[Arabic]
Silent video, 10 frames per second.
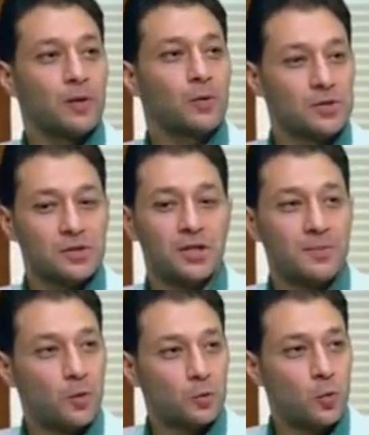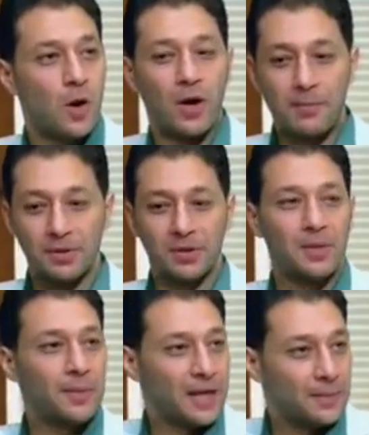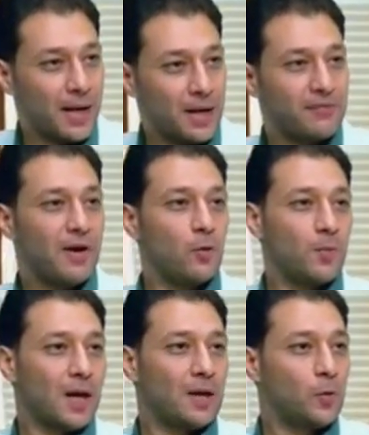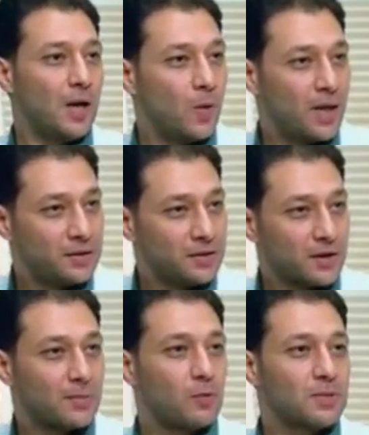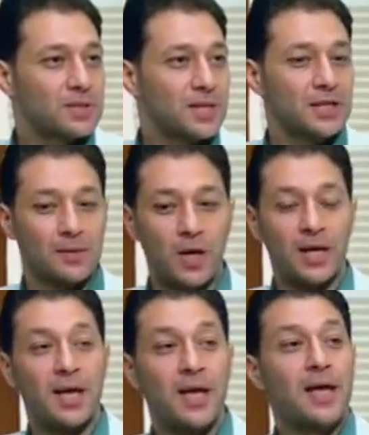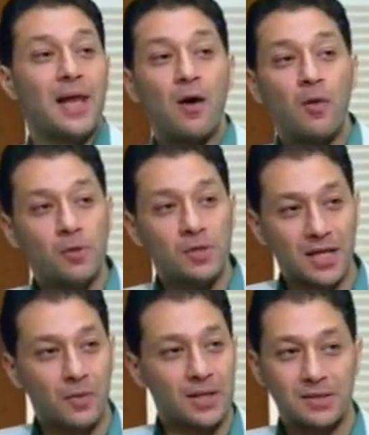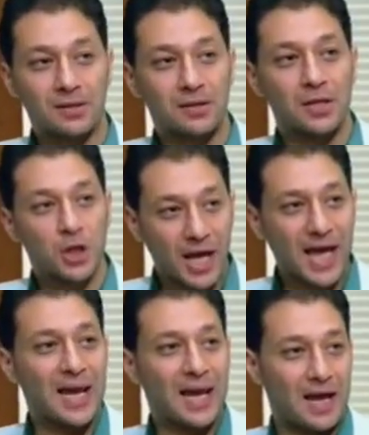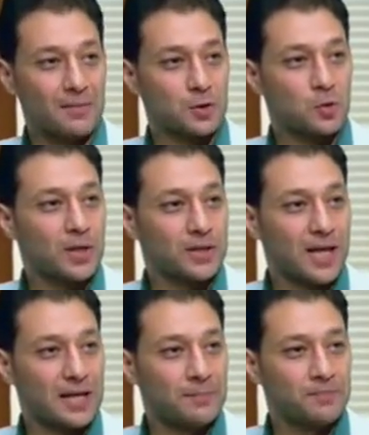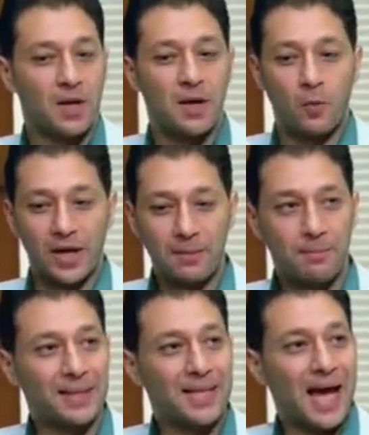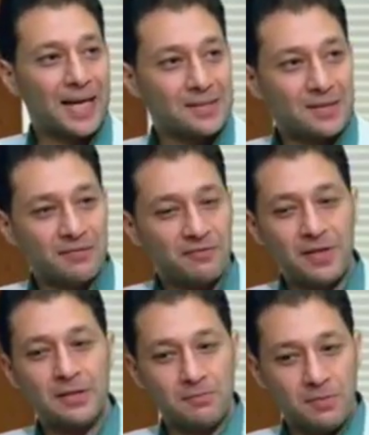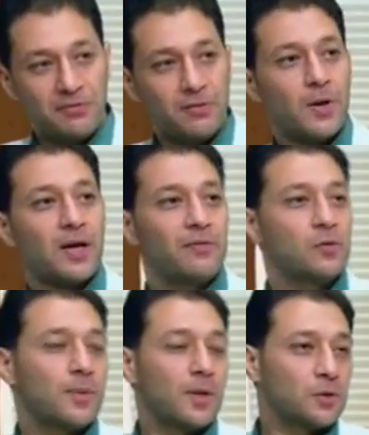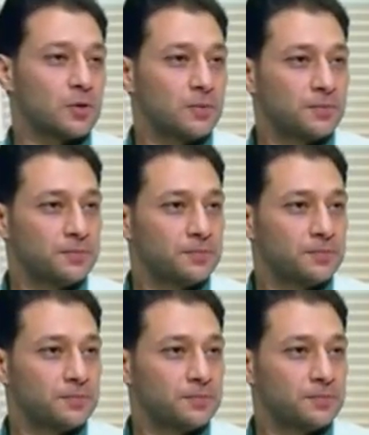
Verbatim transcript: هو الفكر والاستراتيجيه ده موضوع وكان من ضمنها بنك المعرفه والمعلمون مم. اولا ندربهم ازاي عشان كل حاجه لا هو من سنوات سياده الرئيس شغال على مشروع التعليم ولكن تمام. بدا حيز التنفيذ من فبراير 2017